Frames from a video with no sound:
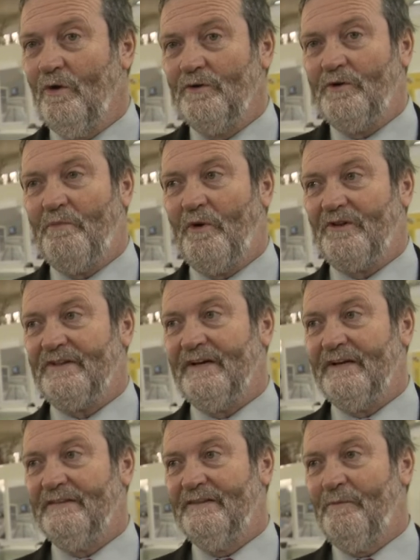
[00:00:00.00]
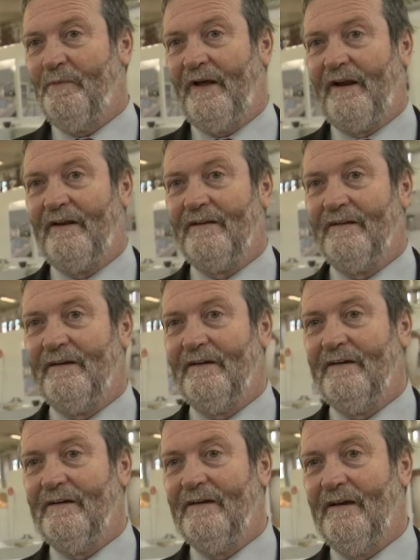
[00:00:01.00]
molto importante per,
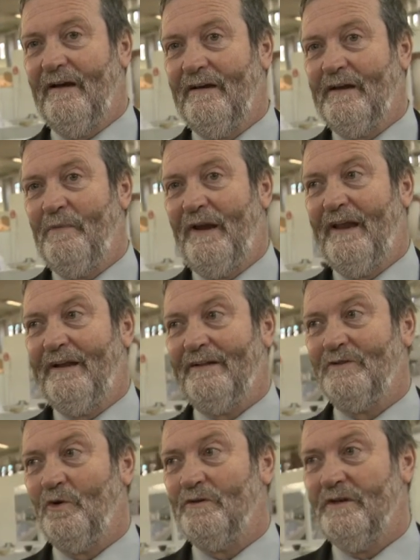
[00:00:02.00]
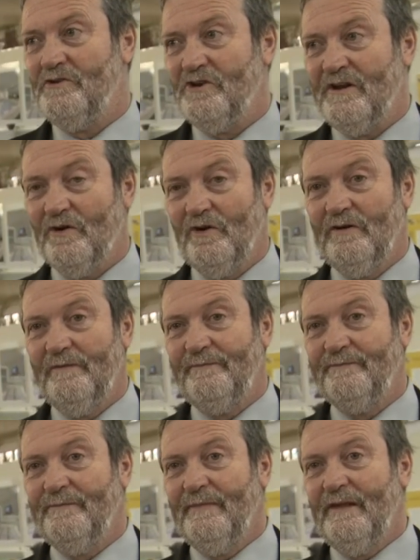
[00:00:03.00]
eh, anche per il Canton
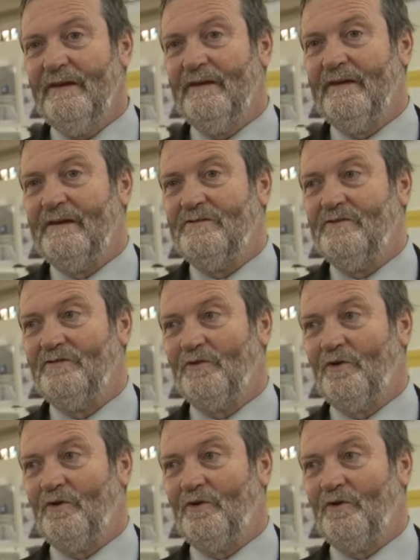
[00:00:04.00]
Ticino ci